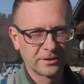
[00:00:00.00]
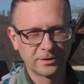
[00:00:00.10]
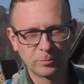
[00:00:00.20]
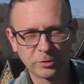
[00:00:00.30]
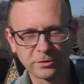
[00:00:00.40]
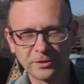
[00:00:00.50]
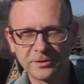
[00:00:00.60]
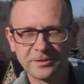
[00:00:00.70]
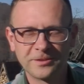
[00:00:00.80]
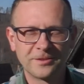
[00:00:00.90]
takim oto
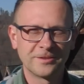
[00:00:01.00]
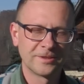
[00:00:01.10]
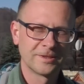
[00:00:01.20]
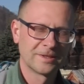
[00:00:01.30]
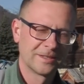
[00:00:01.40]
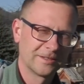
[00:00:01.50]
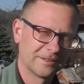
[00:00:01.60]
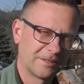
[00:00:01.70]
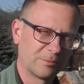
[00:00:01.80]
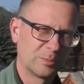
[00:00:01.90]

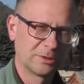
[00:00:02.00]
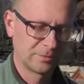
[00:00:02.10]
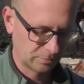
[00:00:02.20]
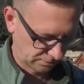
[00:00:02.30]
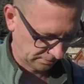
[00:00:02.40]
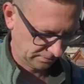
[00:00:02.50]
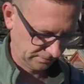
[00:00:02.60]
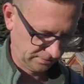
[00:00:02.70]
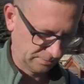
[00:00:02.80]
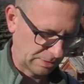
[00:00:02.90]
zarąbistym e,